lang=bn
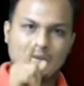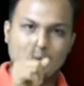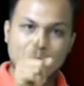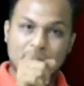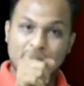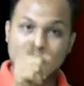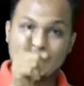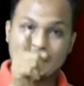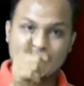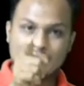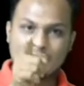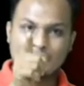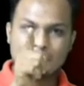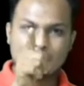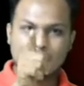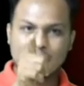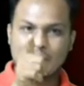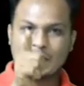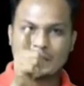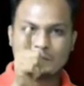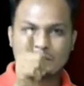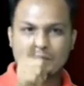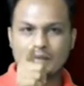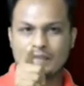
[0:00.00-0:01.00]
ইমিডিয়েট আপনি
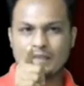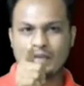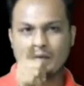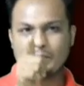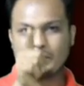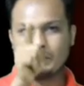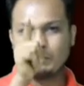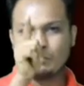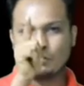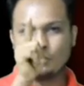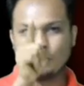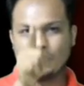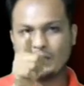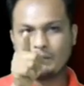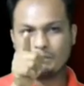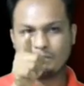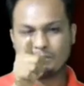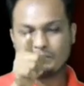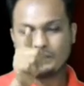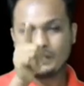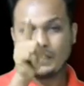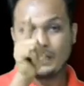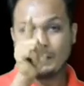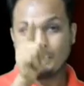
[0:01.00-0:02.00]
দেখবেন আমি বললাম
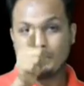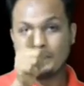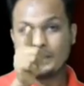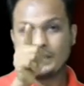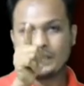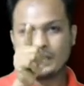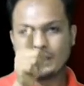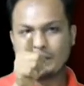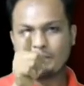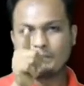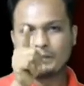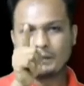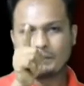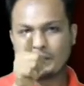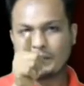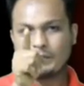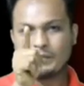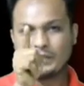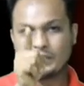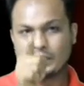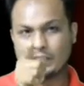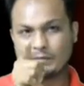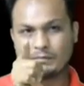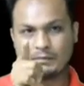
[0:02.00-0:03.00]
ইমিডিয়েট আপনি
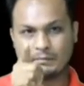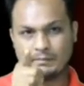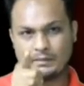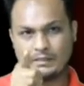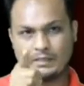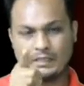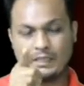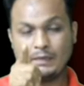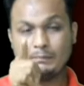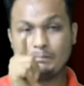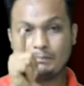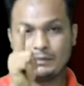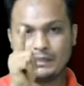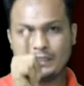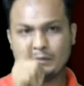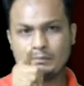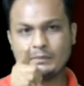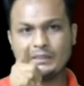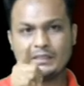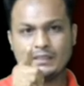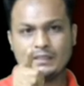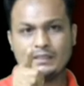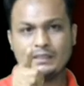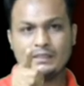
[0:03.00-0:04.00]
আপনার বিচার পাবেন এই
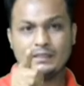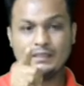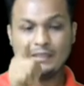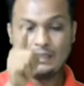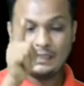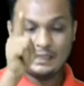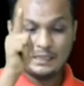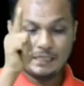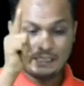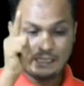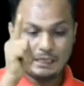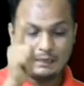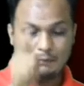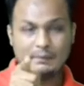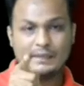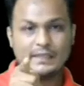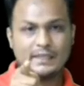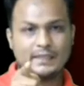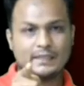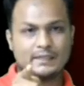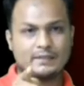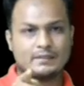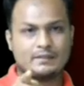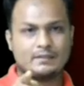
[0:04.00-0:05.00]
পৃথিবীতে এই
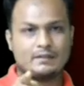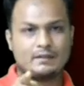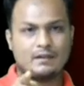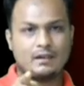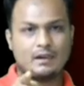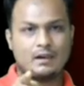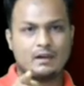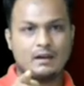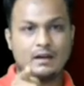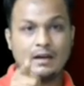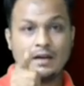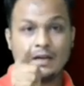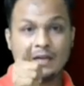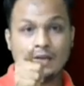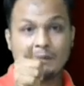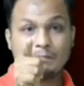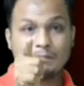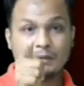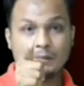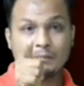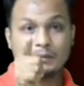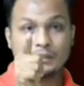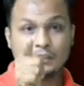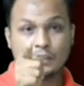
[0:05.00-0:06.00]
ইমিডিয়েট আল্লাহ
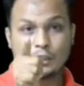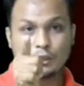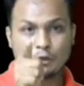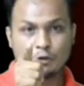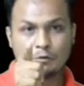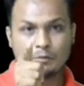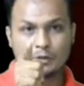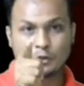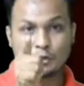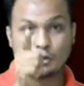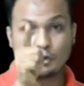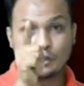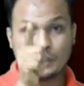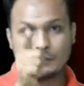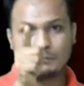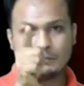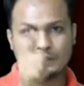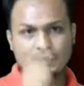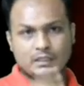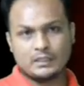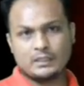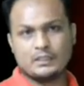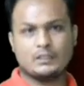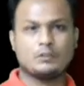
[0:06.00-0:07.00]
আপনার বিচার করবে সঠিক
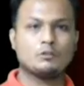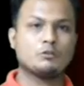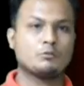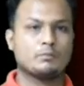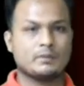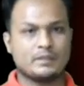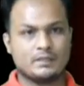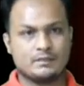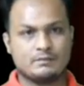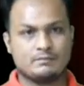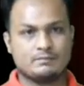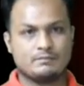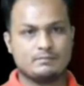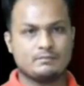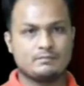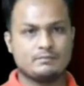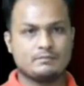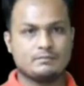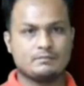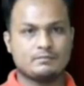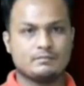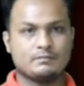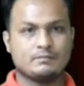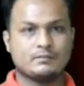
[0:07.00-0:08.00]
বিচারটি করবে
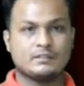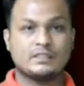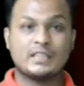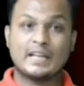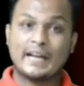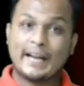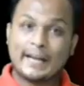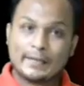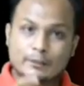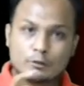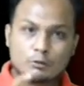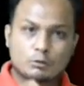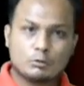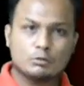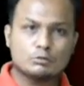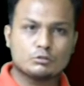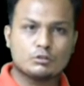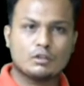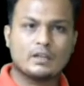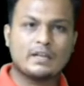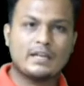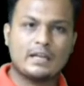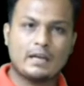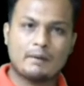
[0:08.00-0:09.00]
যারা এতক্ষণ
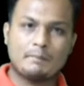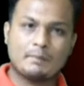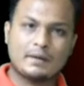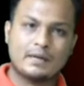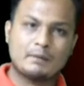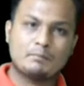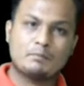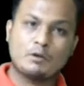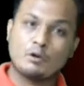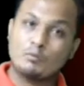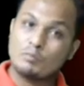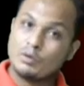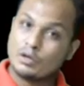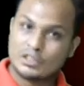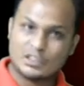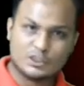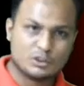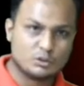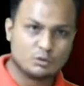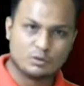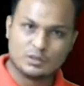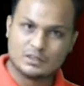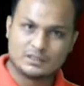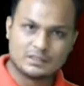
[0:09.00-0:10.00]
ধরে এই আমার এই
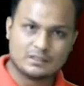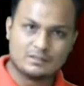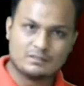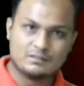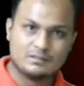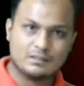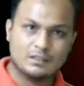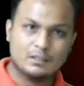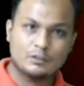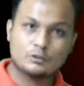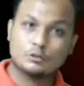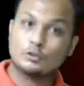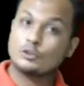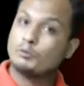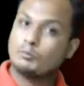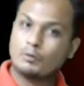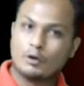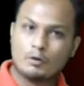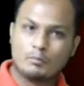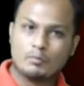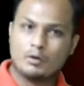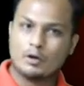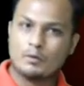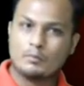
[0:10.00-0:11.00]
বকবকটি শুনেছেন যদি
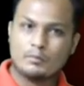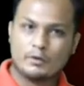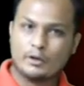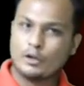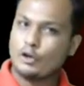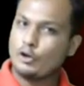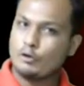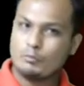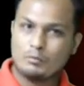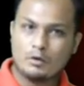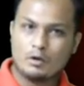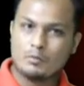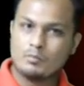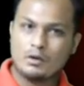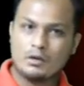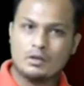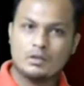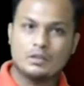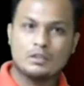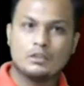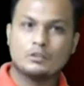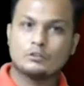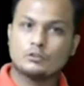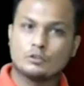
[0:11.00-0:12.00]
বকবক মনে হয় বকবক
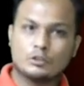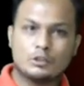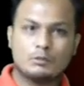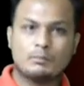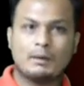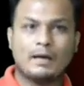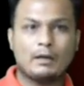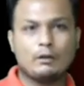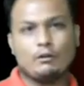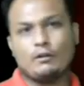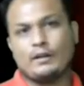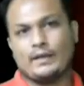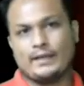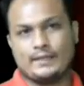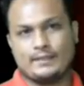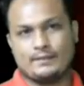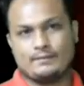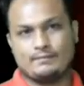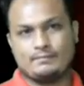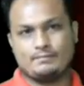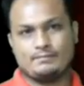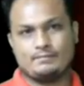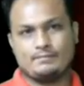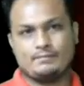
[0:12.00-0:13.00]
যদি ভালো লাগে
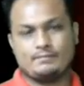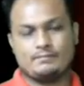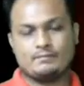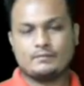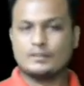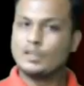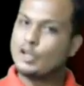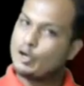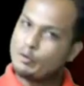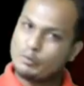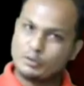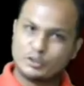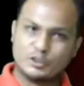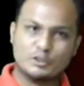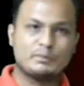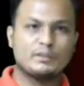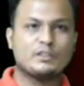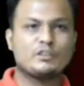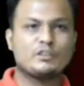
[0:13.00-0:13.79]
অবশ্যই